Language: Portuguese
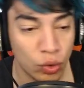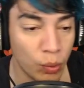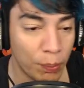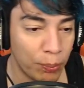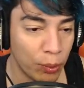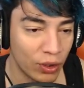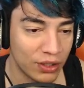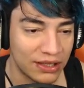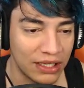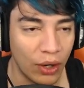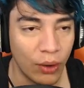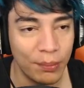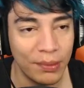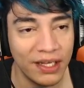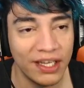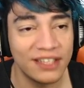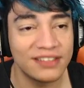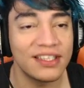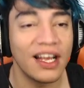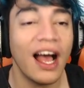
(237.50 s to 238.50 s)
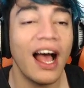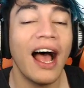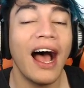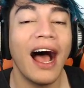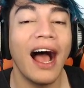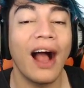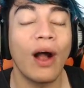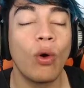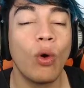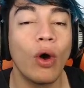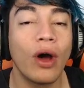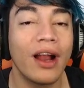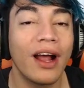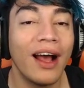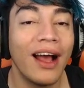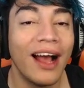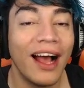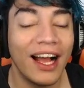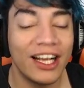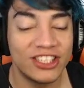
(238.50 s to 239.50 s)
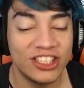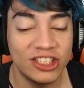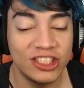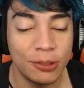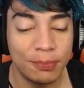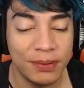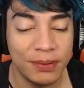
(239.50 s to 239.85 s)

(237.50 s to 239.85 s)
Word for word: do portal, beleza? Agora a gente